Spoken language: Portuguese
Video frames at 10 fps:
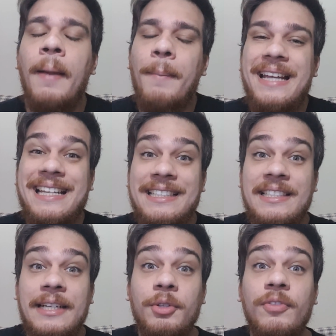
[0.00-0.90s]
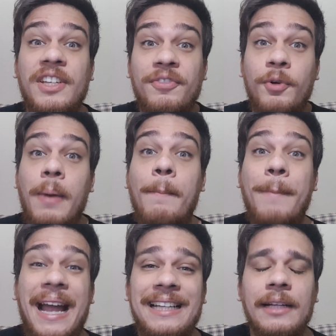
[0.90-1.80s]
Mas essa, sem dúvidas, foi uma
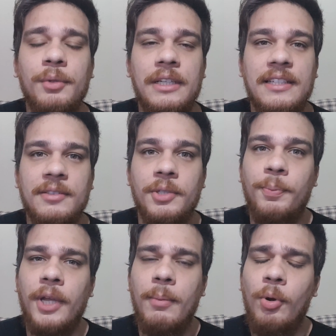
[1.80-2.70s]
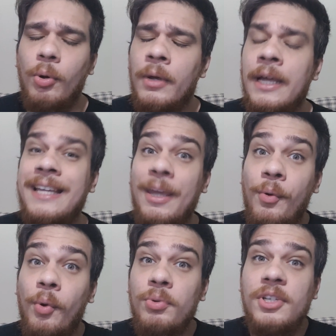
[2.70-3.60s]
baita atualização de Pokémon GO, que
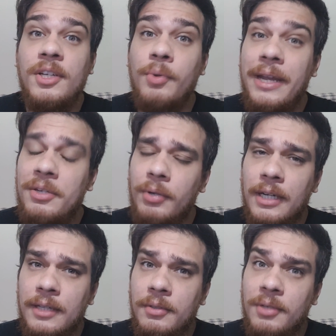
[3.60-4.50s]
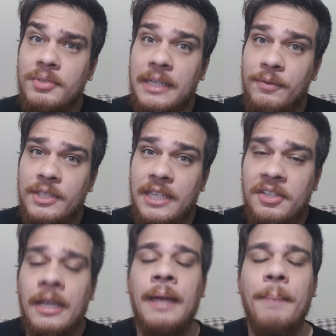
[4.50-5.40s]
eu continuei jogando, não sei
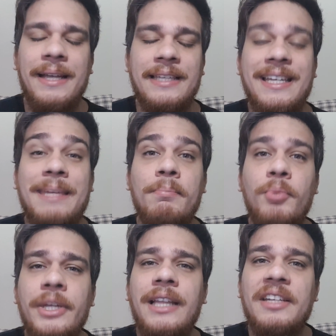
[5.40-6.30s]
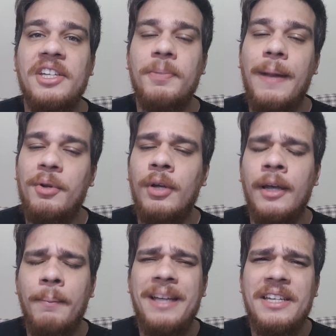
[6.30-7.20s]
vocês, mas sei que muita gente parou,
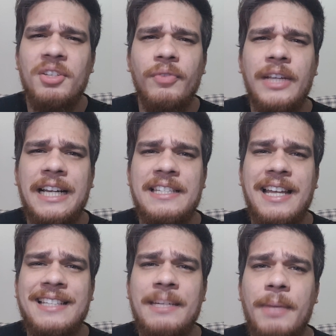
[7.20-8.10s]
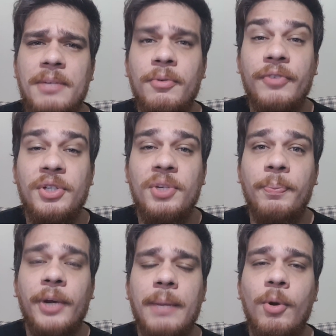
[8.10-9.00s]
mas resolvi trazer assim mesmo um vídeo de
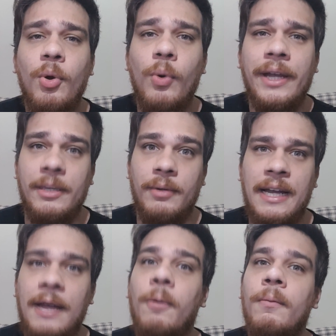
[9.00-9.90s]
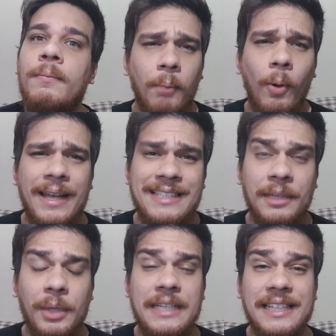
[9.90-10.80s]
Pokémon GO aqui no canal. Bom,
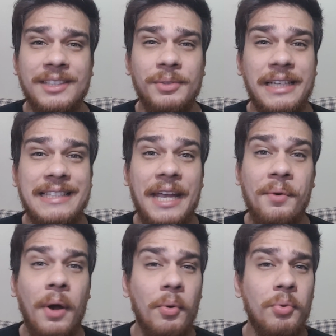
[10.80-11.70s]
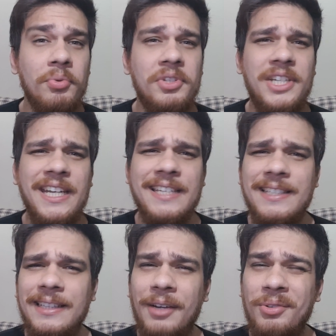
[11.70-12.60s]
essa atualização já saiu há alguns dias,
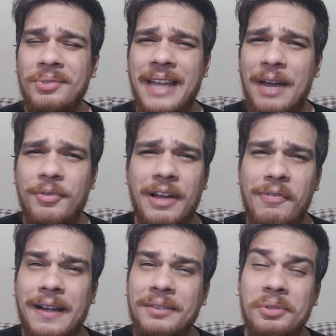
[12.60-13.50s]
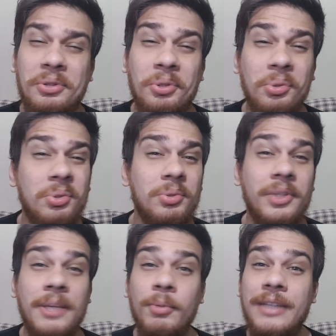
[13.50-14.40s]
então eu não quero ficar falando
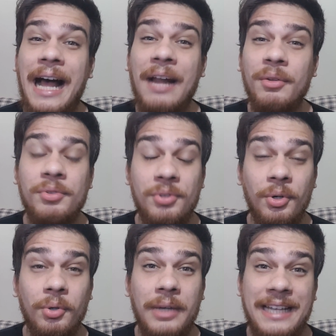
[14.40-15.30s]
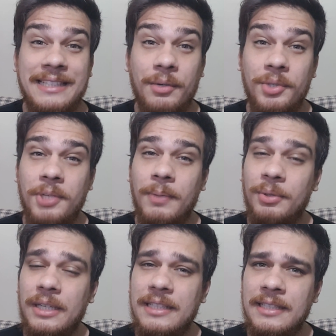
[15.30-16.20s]
tudo que mudaram no jogo nessa última
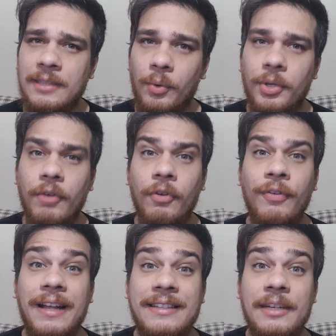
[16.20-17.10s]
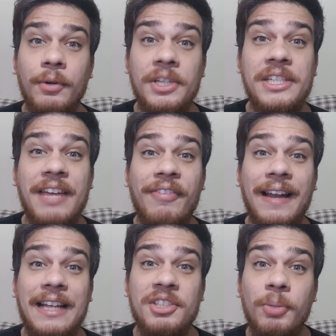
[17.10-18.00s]
atualização. O que eu vou fazer hoje é
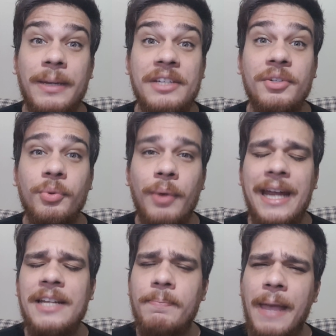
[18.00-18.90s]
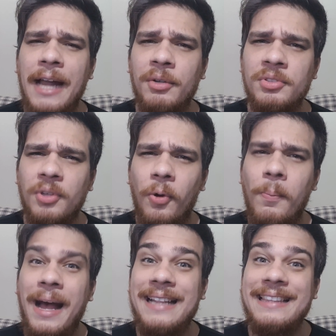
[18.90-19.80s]
falar sobre as Raid Battles
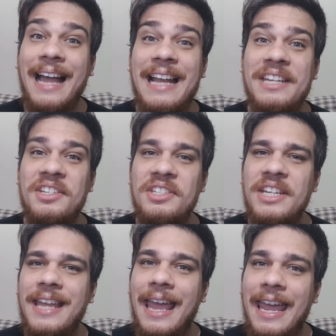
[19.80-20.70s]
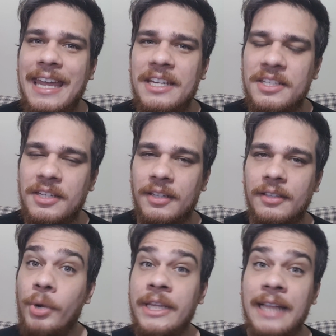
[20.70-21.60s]
ou batalhas de raid.
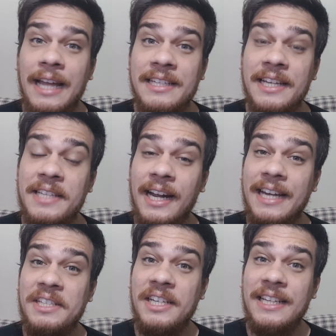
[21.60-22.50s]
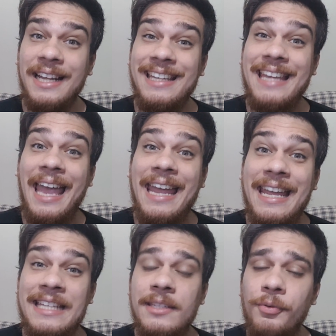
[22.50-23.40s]
Muita gente acredita que é
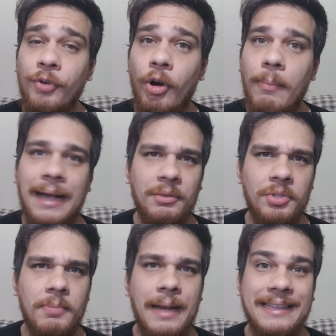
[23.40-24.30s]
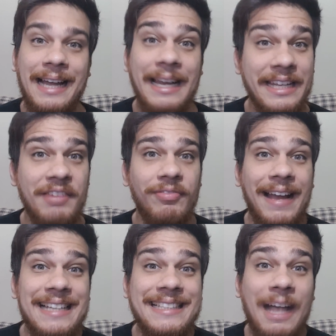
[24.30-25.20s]
esse o formato de batalha que
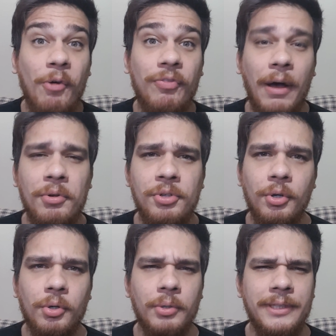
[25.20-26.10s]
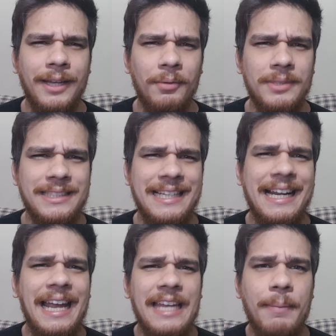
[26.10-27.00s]
vai salvar o jogo, então
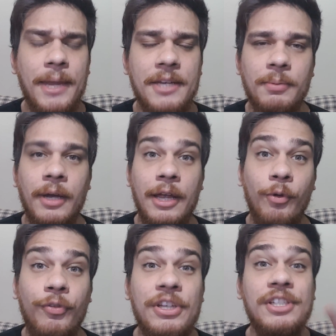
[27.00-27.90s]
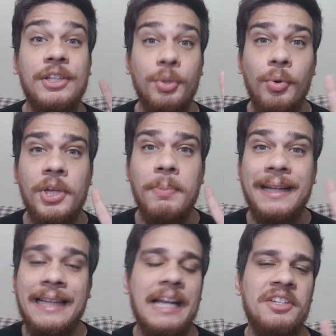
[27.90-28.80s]
será que é mesmo? Eu fiz duas
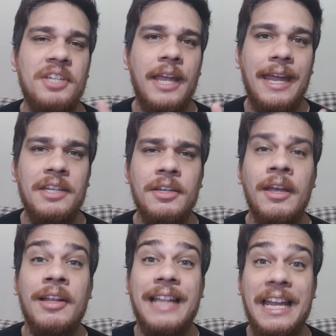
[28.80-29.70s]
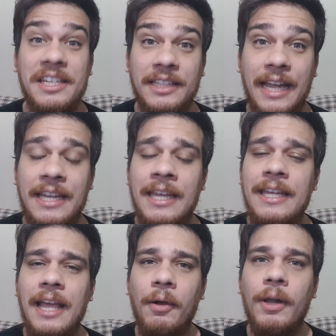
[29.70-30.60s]
batalhas de raid testei
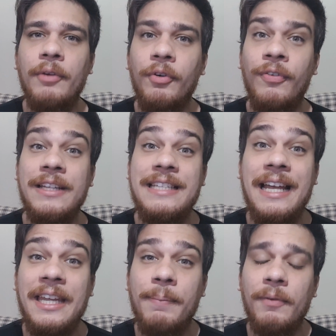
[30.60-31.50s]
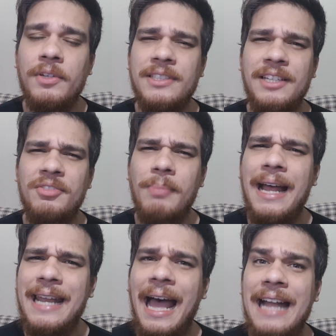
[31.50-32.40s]
e agora eu vou fazer aqui para vocês uma
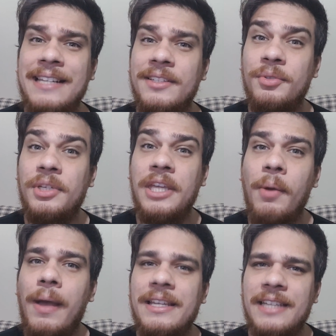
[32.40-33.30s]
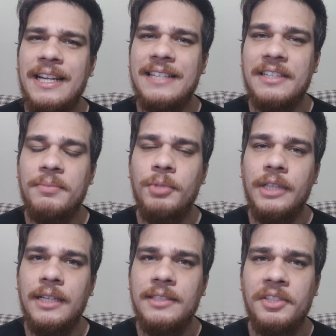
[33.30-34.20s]
análise do que eu achei dessas
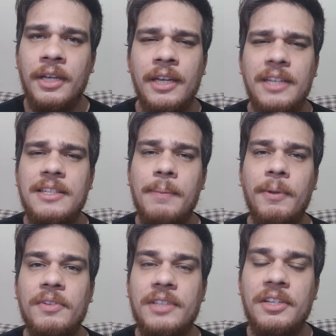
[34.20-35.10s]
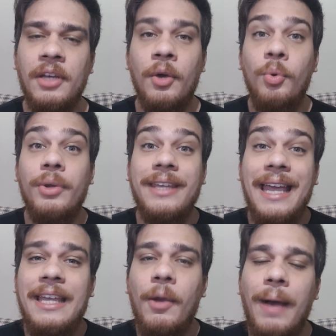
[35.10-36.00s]
mudanças e dizer para vocês o
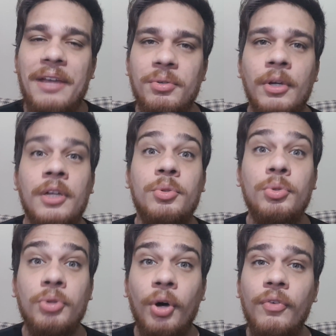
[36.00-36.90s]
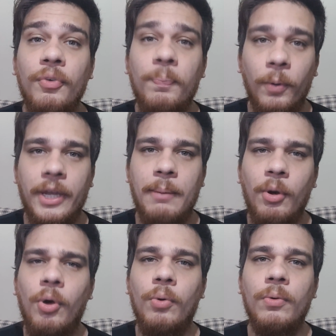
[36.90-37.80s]
que que eu acho do novo Pokémon